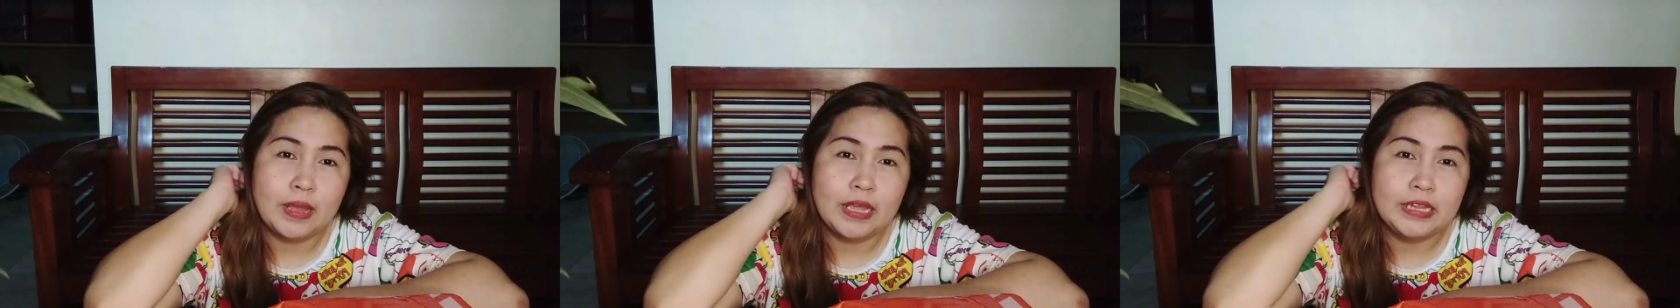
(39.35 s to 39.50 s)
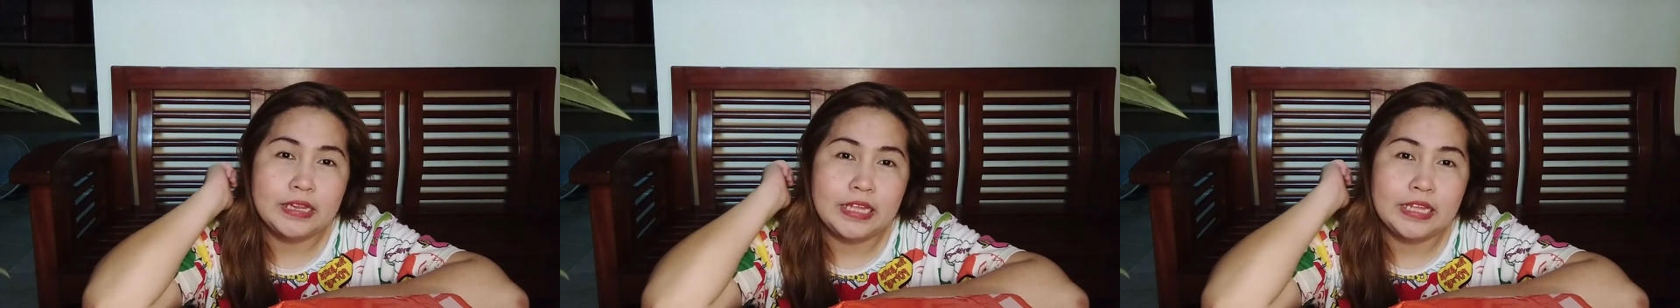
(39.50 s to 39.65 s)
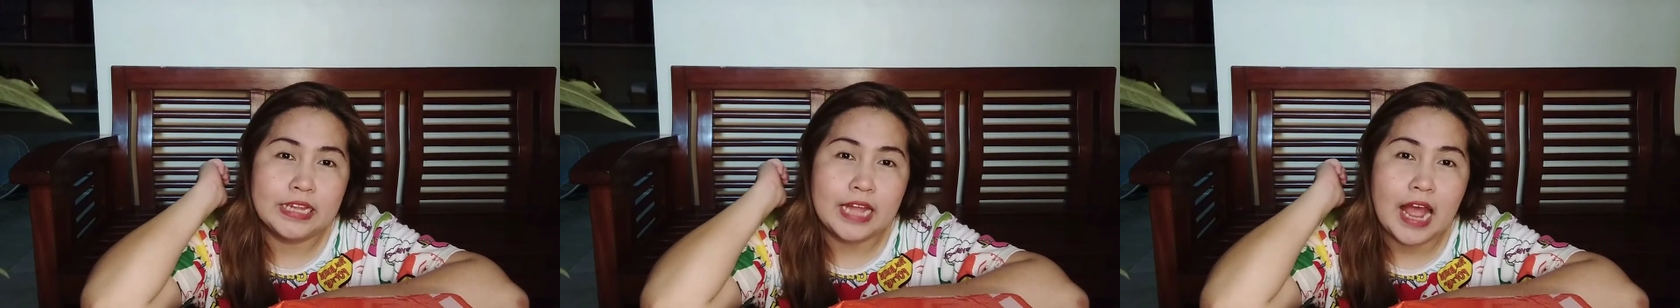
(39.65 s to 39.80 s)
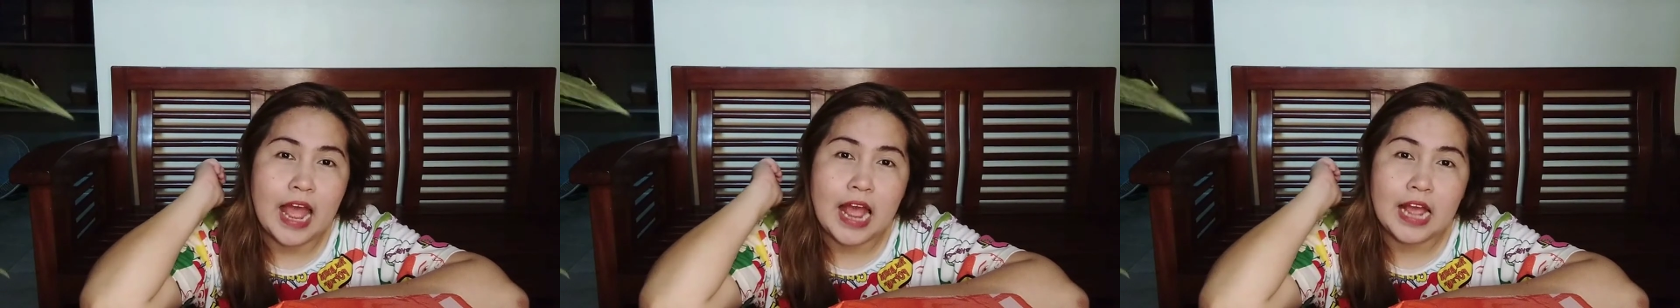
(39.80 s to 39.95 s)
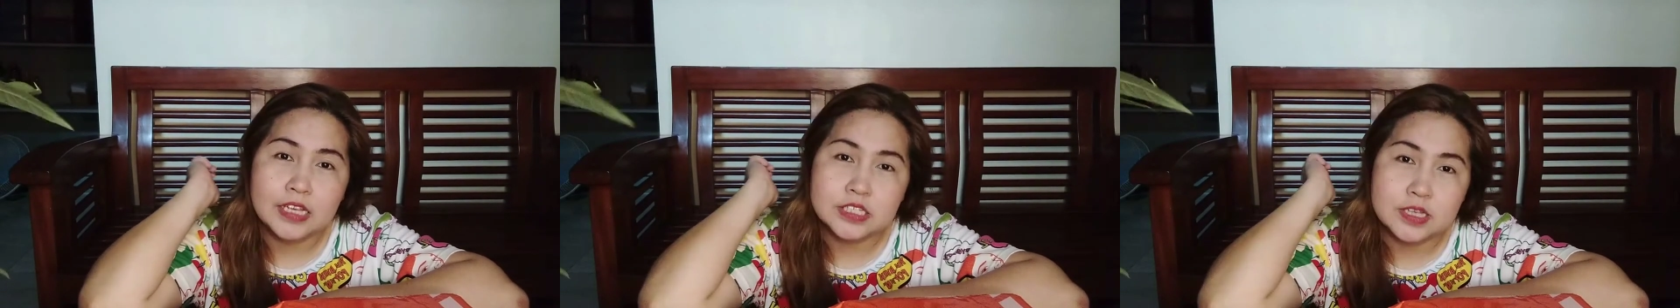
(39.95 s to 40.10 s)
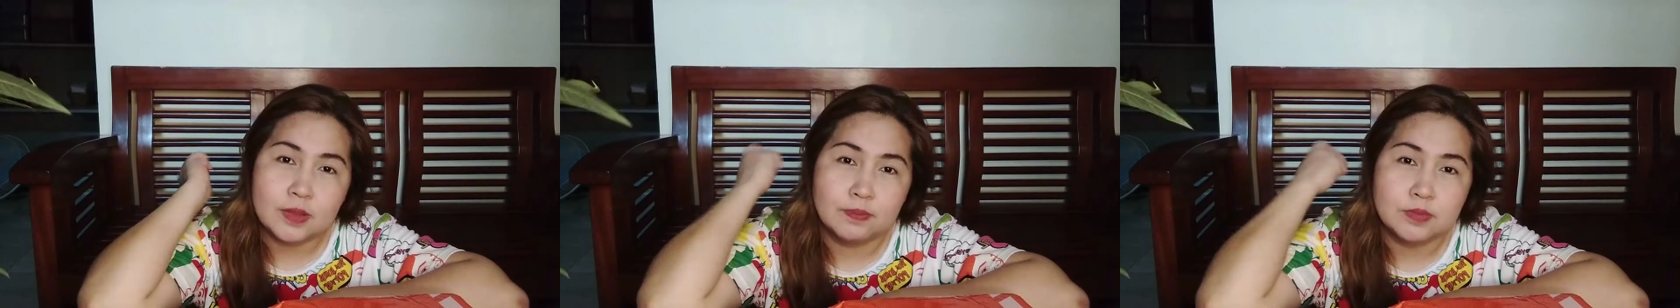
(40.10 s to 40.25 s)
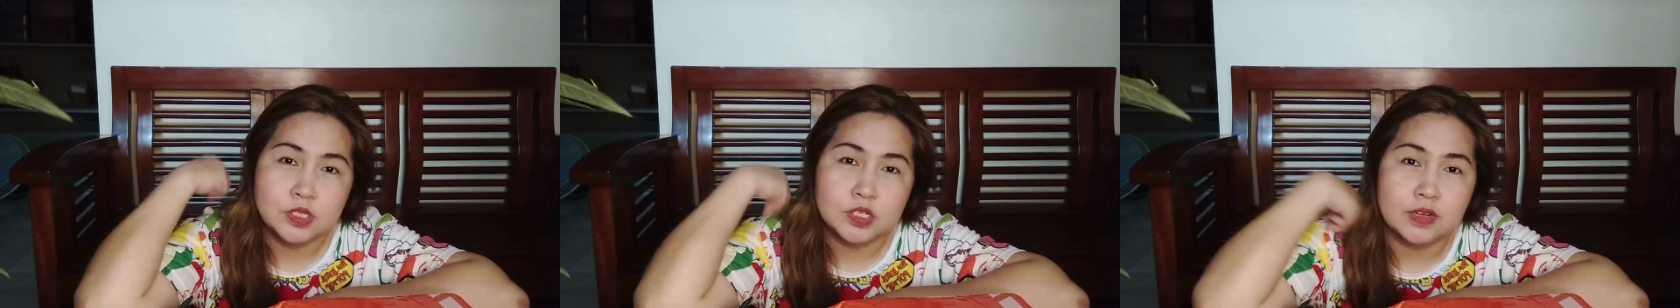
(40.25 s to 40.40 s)
pa hindi
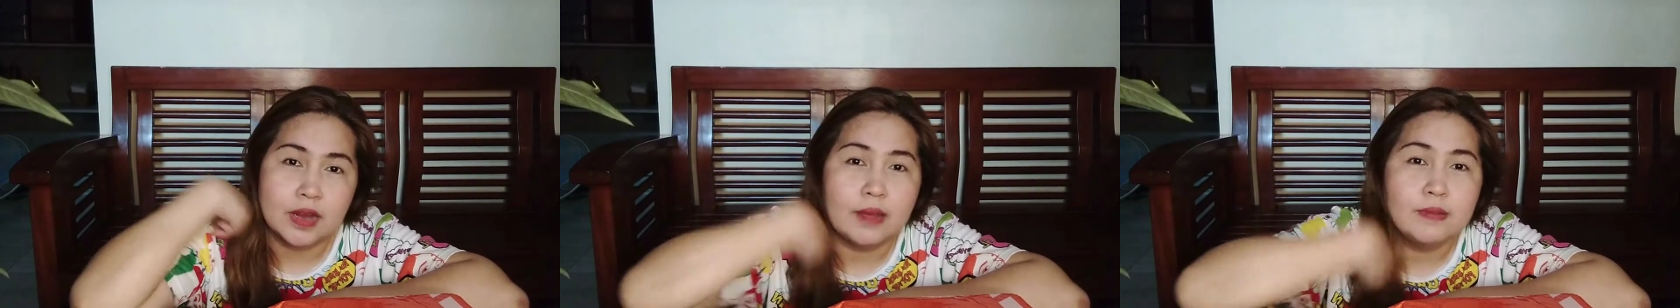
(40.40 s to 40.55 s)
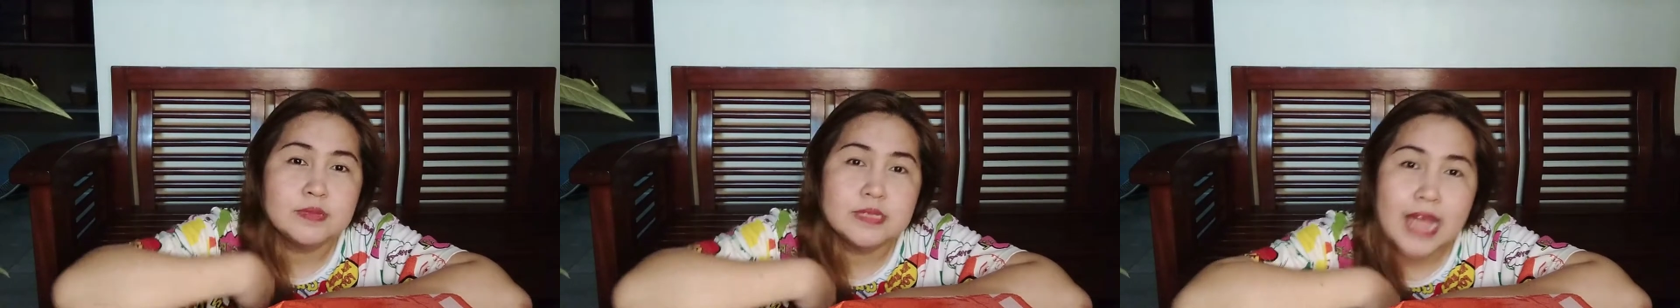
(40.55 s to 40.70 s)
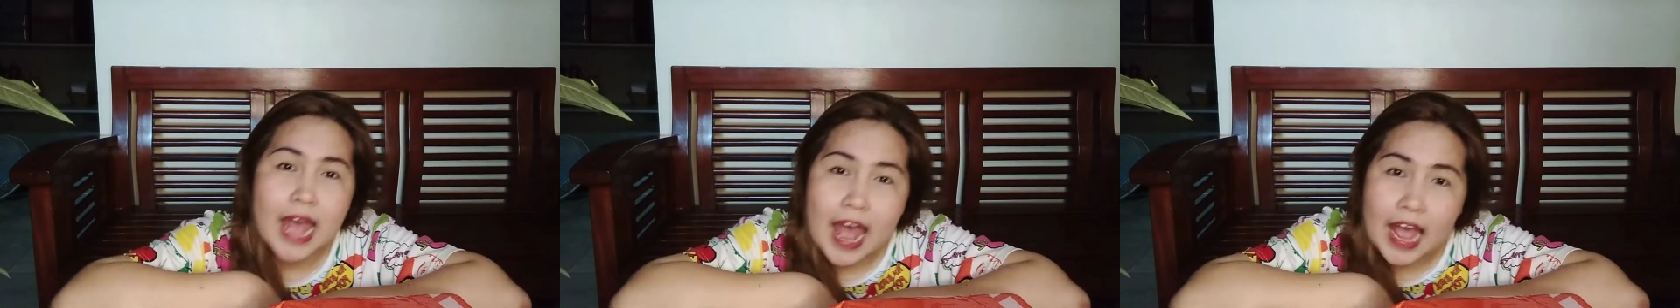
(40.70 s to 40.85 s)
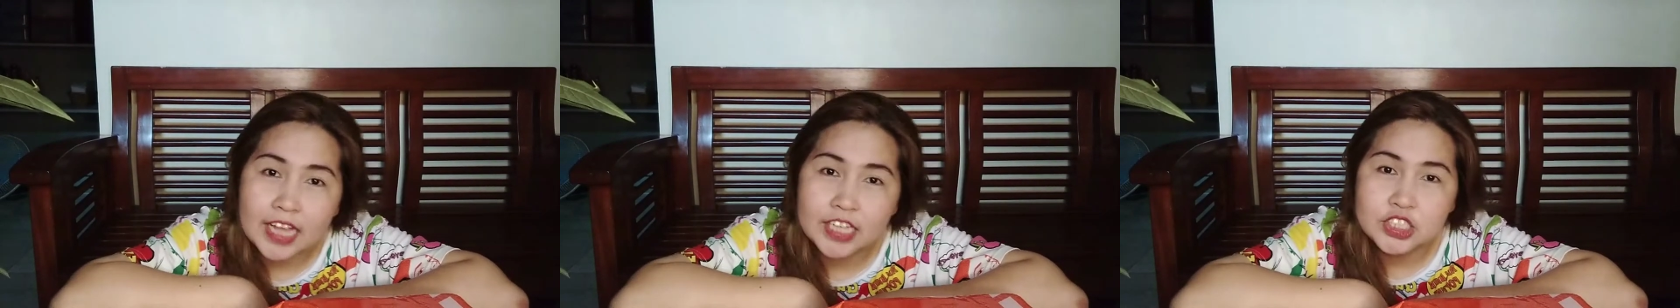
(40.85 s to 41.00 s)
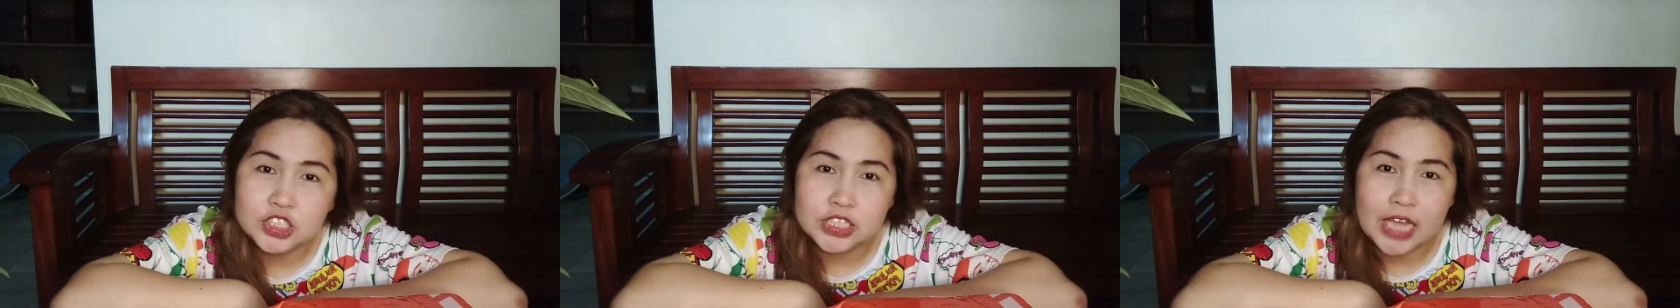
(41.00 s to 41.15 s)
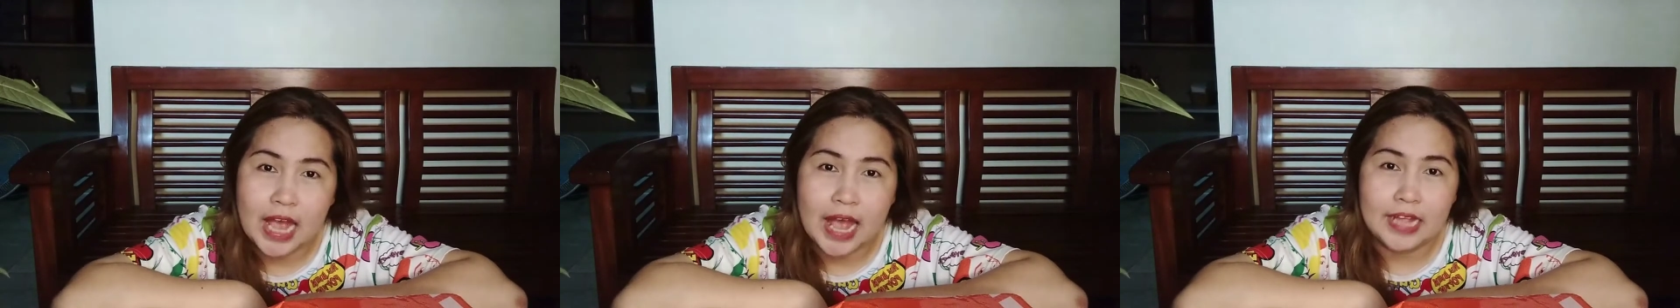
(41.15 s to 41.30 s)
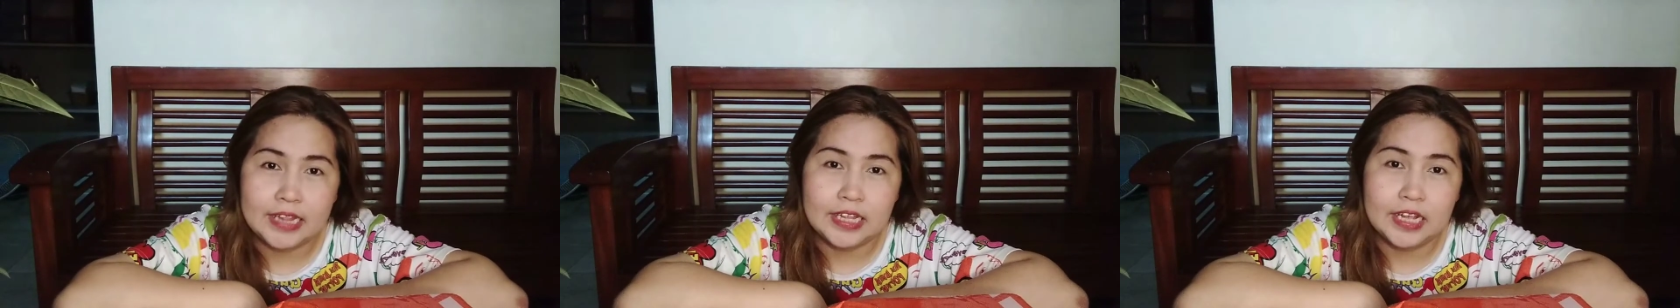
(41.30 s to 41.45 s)
nakakasubscribe sa akin
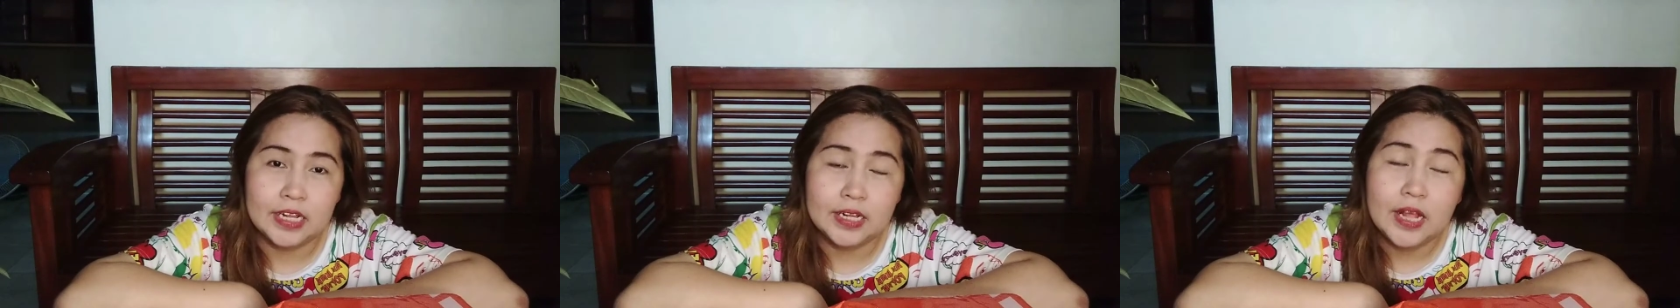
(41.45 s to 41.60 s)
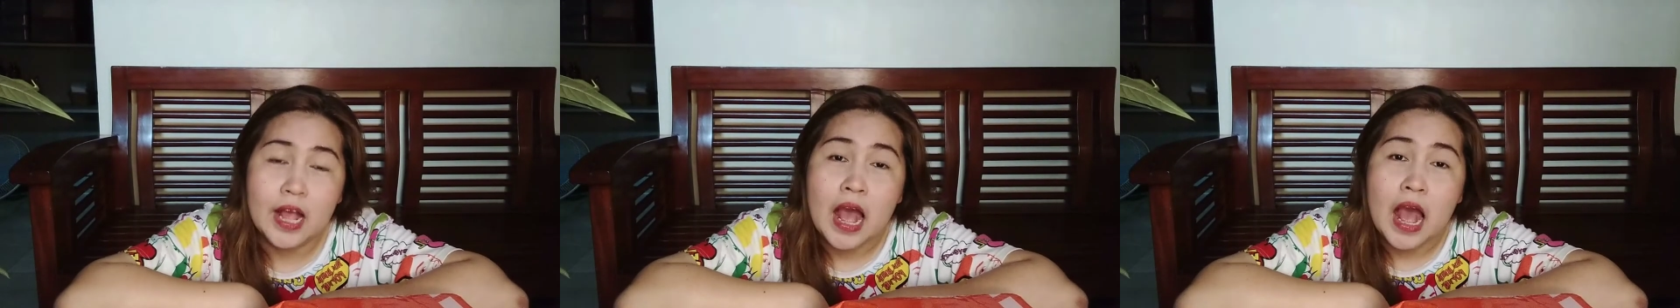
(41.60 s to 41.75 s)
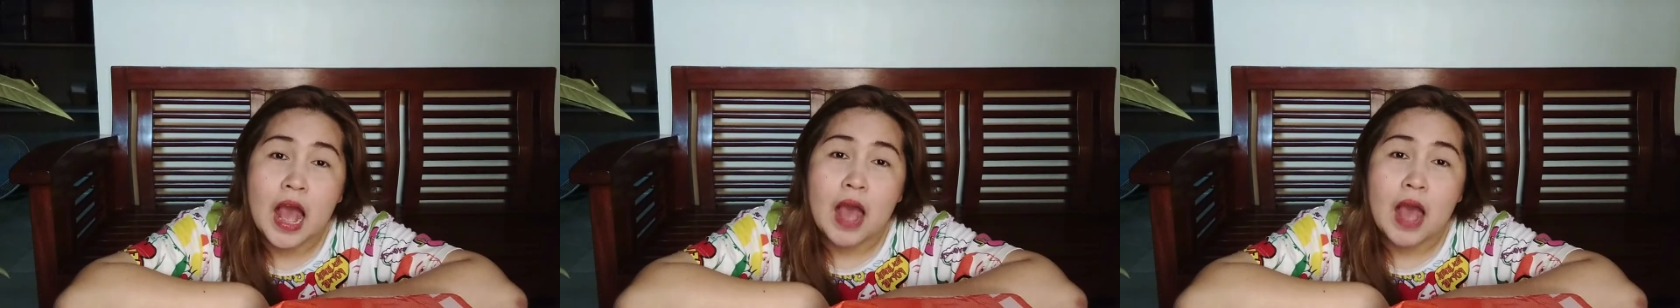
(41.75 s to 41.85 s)
channel,